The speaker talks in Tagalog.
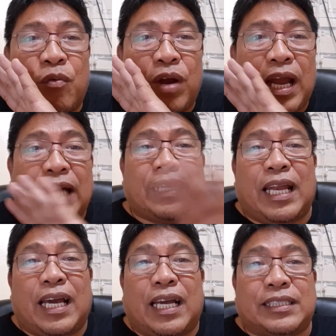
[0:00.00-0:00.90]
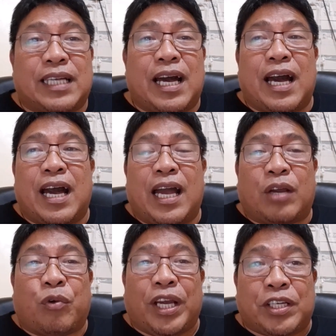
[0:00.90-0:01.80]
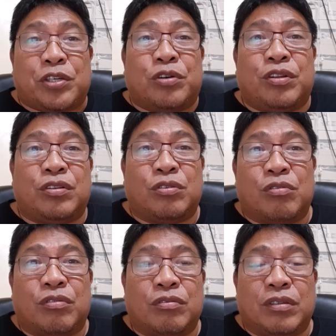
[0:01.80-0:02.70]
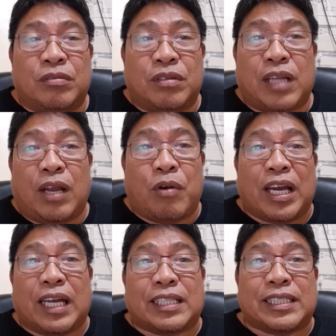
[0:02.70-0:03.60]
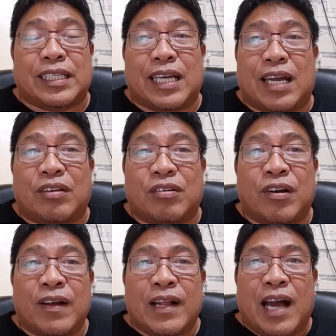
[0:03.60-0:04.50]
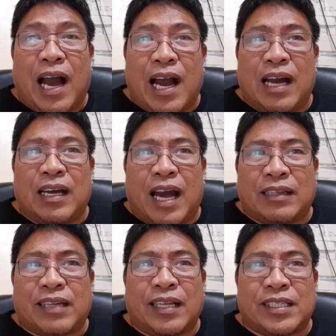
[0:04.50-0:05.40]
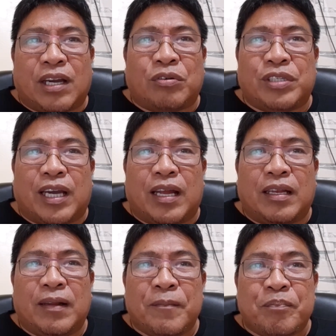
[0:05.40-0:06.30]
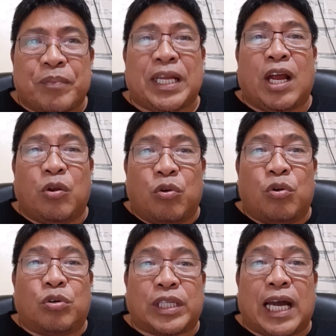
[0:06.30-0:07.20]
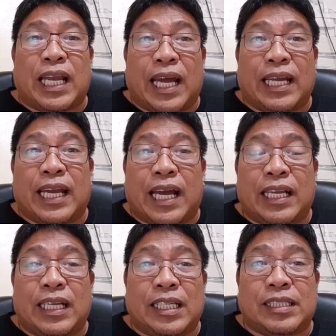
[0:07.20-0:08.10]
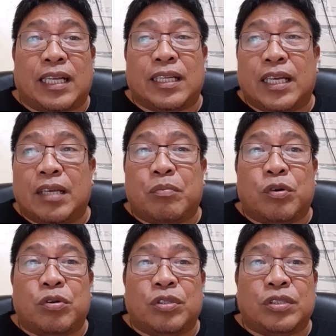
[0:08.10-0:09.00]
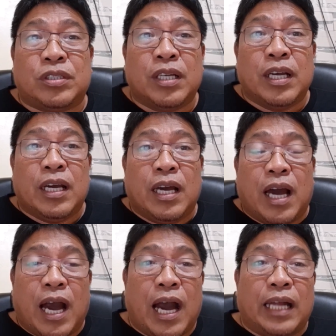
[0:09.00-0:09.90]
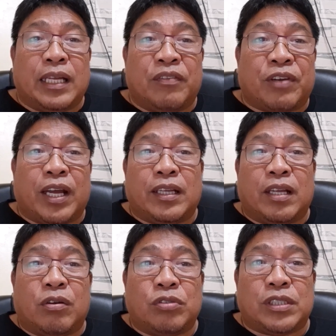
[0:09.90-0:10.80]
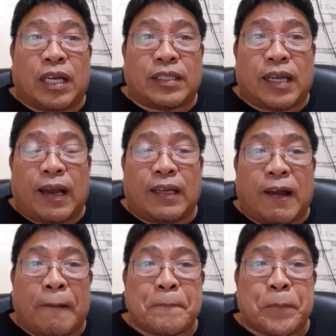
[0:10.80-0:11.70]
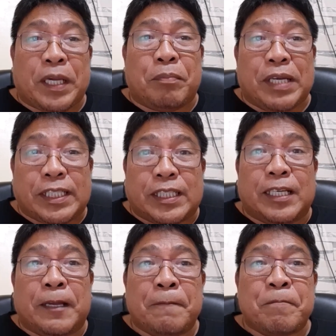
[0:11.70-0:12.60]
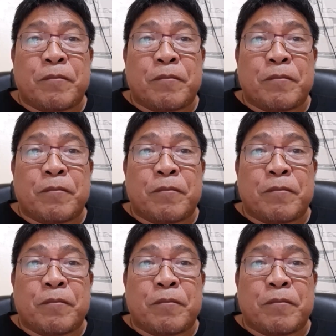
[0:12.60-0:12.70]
wala talaga sa equation tong dalawang Garcia, no? Ang antansya ko diyan, pinalulutang lang yan ni Sean Gibbons, uh, ni Freddie Roach at saka ng PBC